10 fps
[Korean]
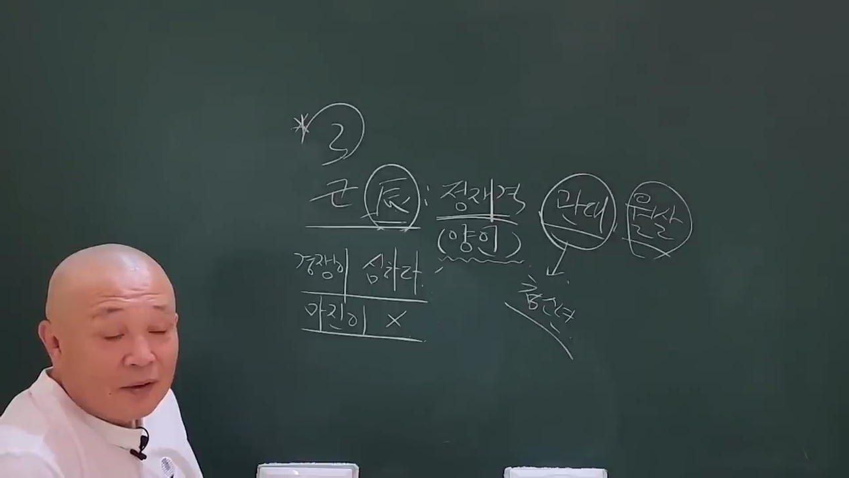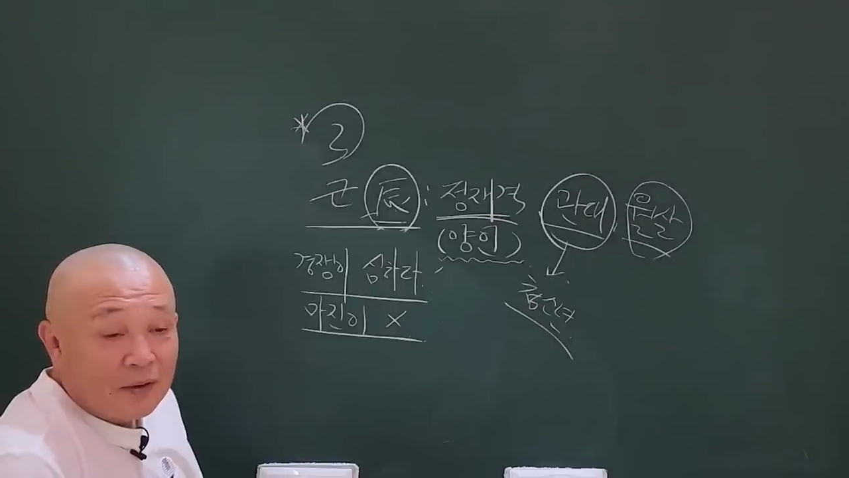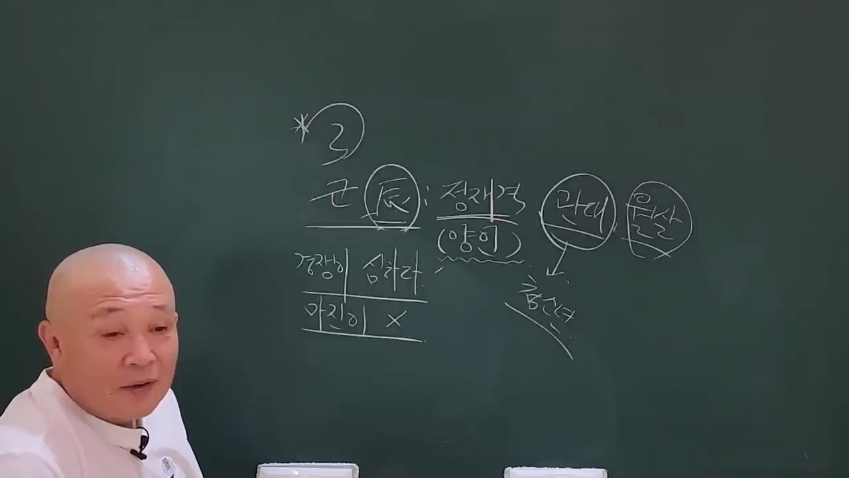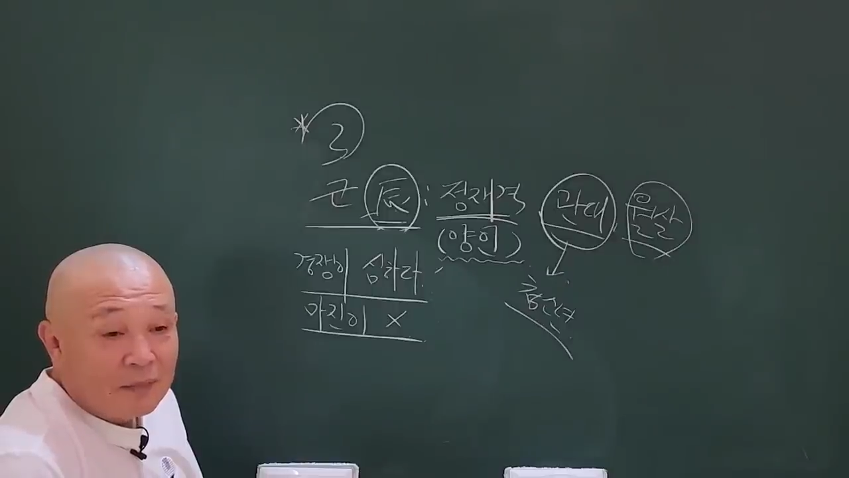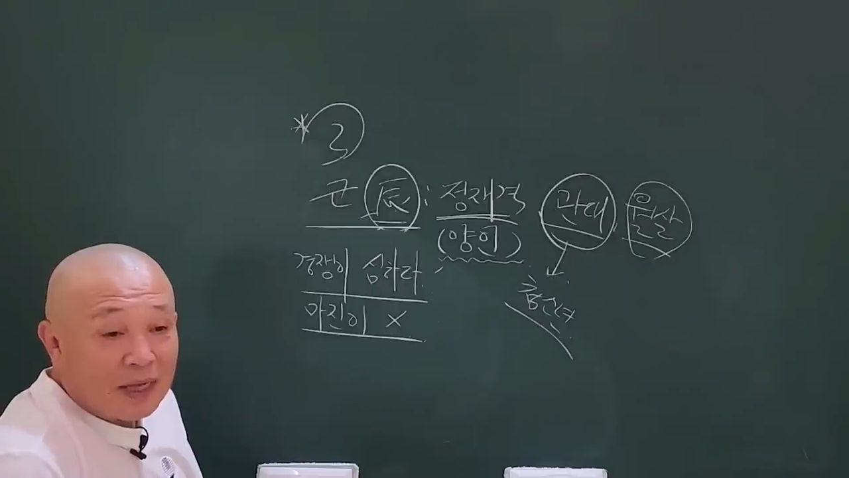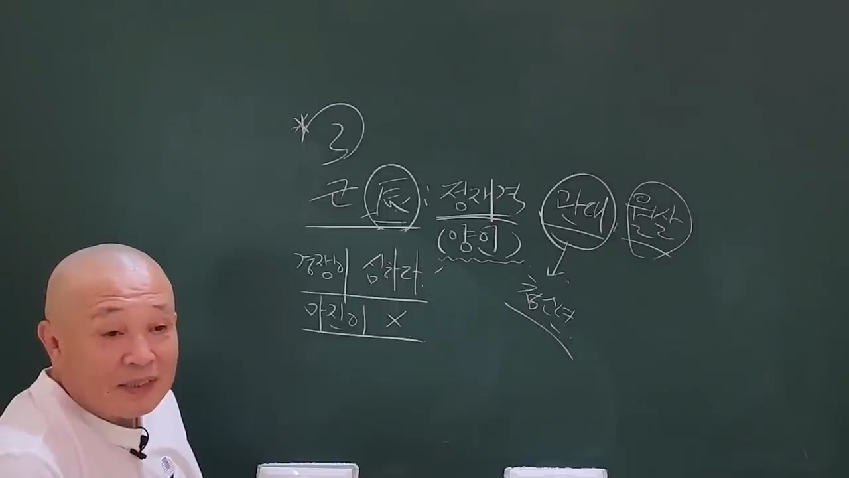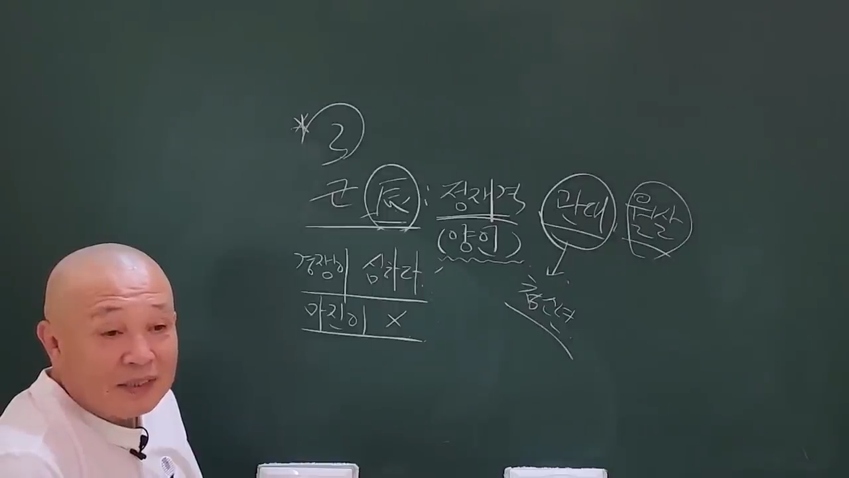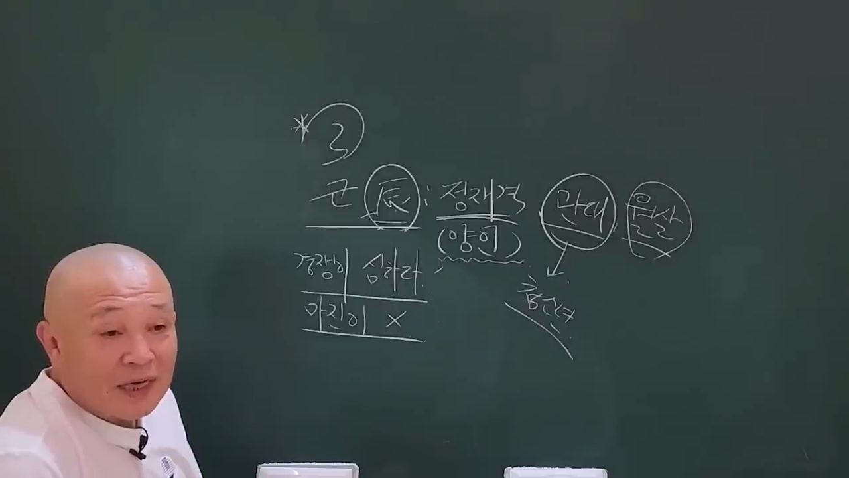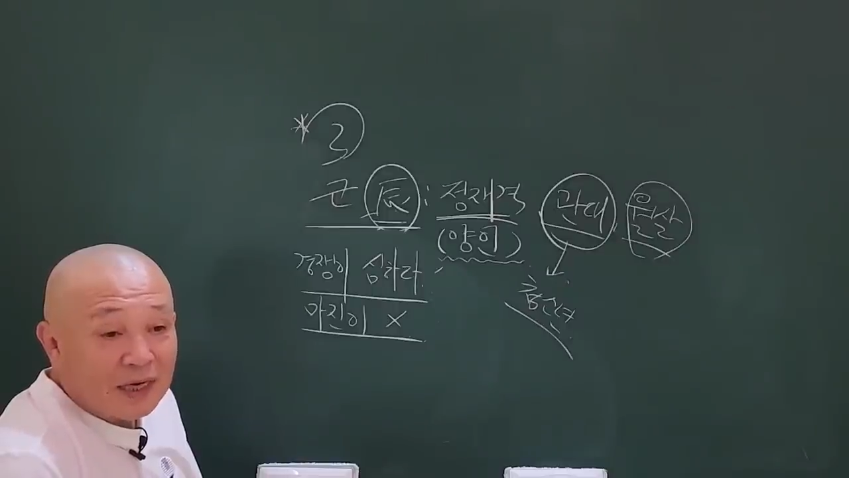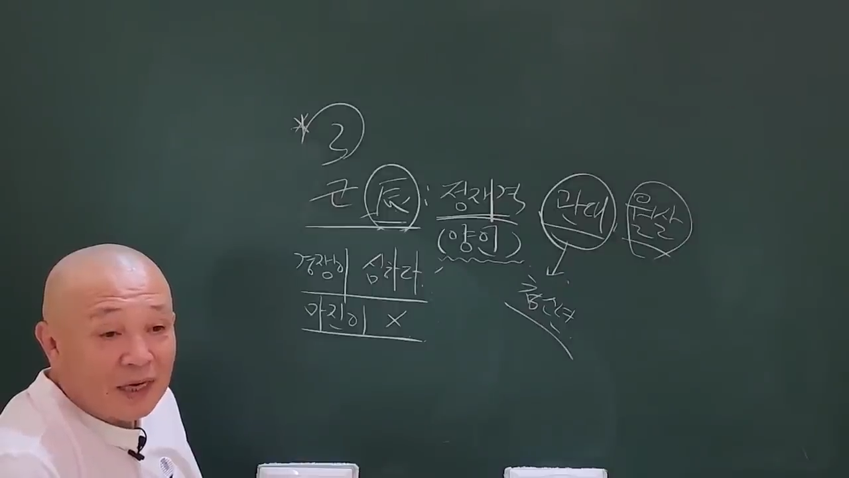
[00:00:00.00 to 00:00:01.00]
그러니까
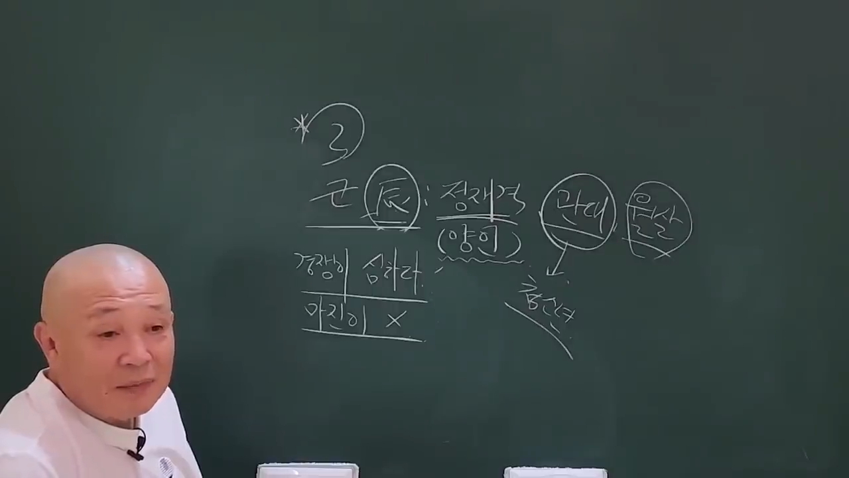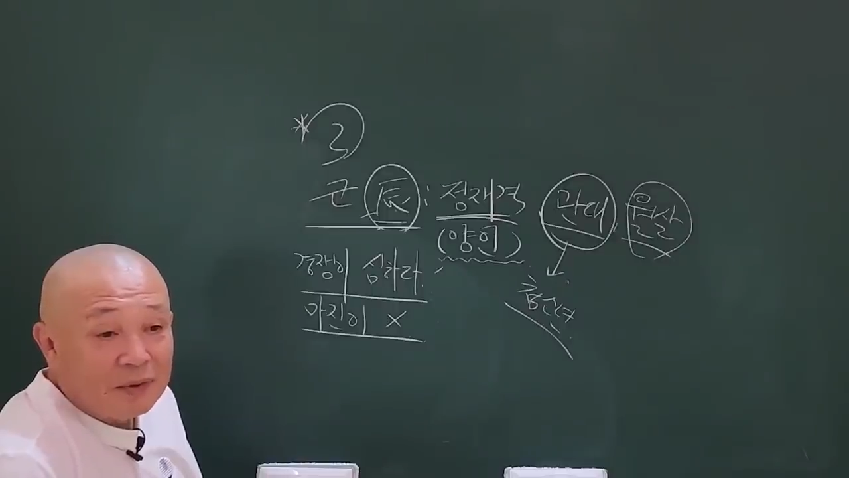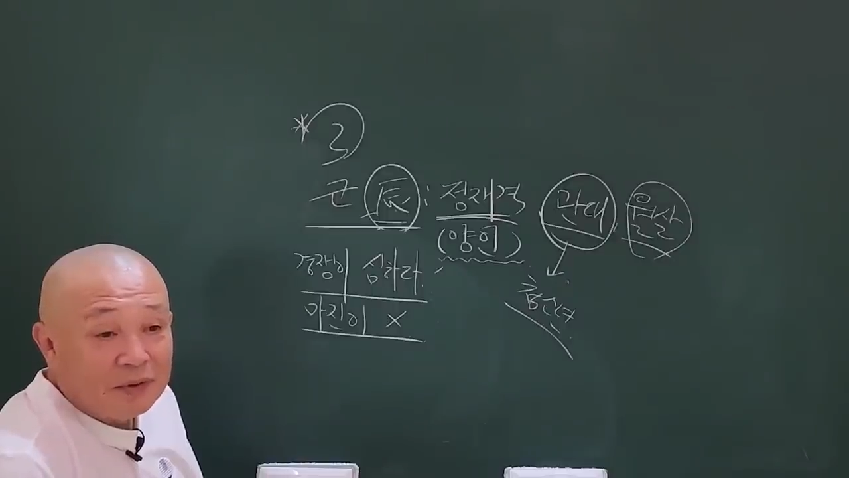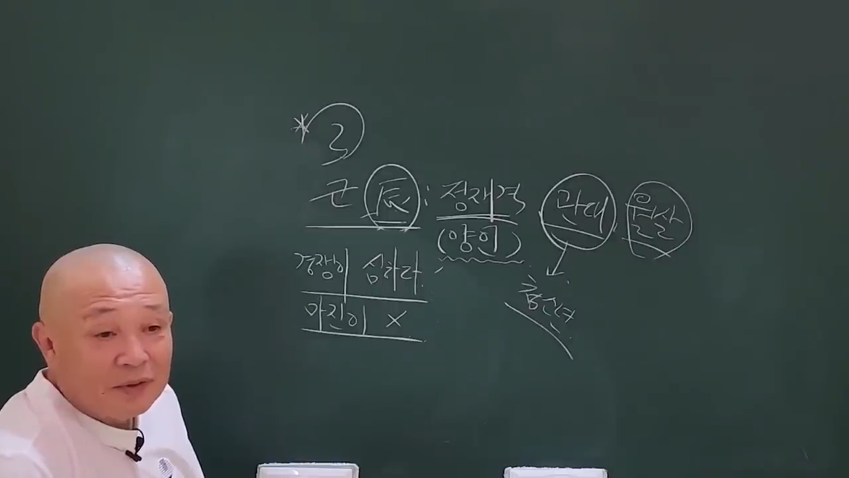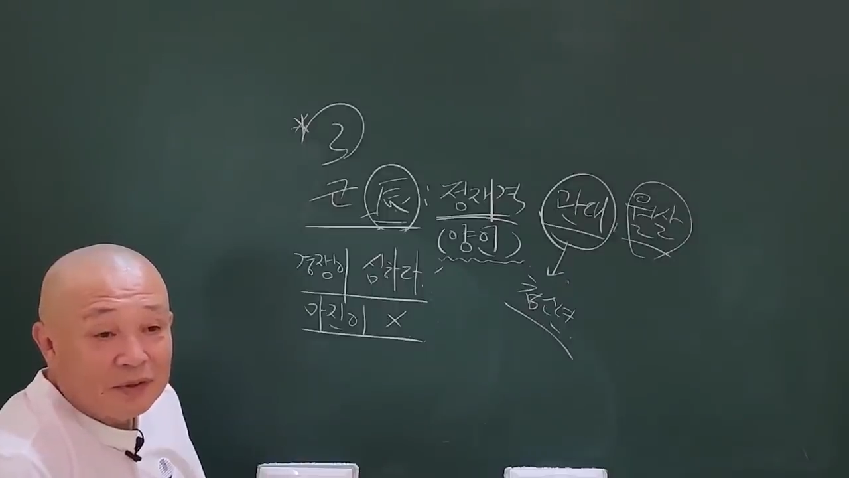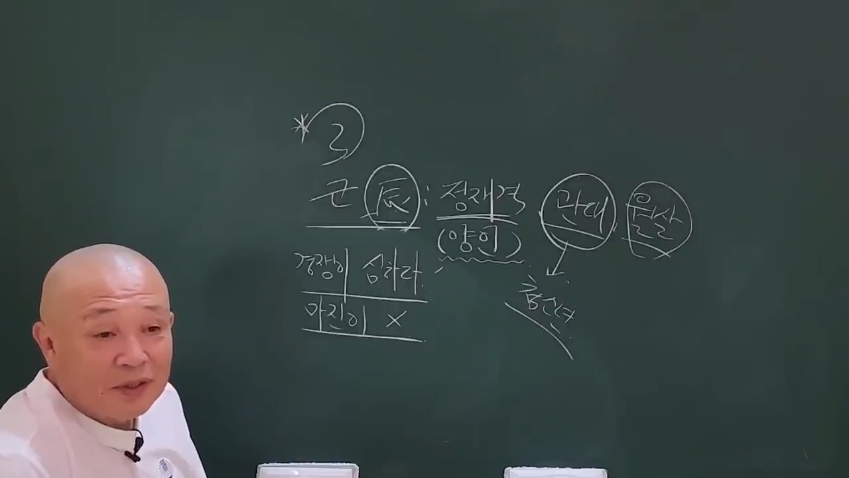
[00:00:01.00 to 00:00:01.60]
마진 약하면서